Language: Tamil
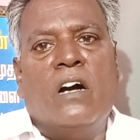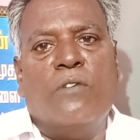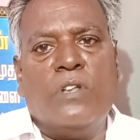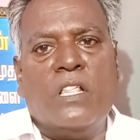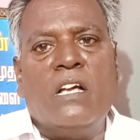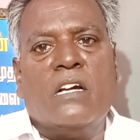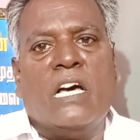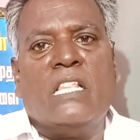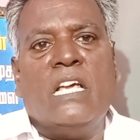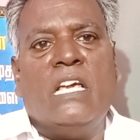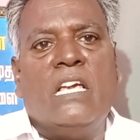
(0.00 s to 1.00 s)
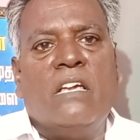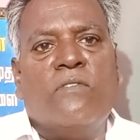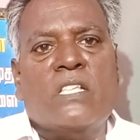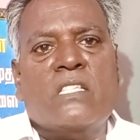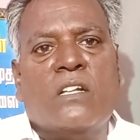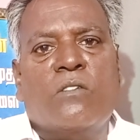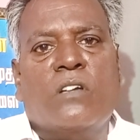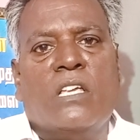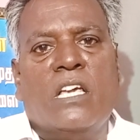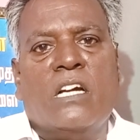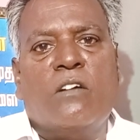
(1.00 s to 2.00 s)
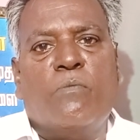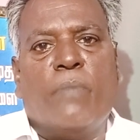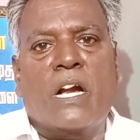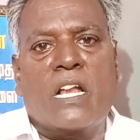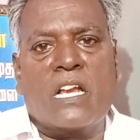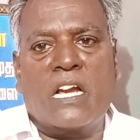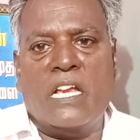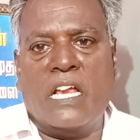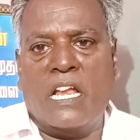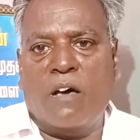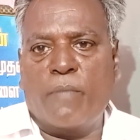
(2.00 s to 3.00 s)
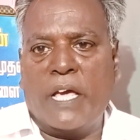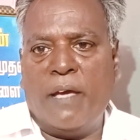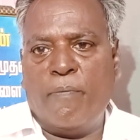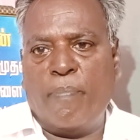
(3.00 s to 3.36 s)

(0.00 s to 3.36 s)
அவர் தான் கதை வசனம் இயக்கம் பாடல்கள் எல்லாமே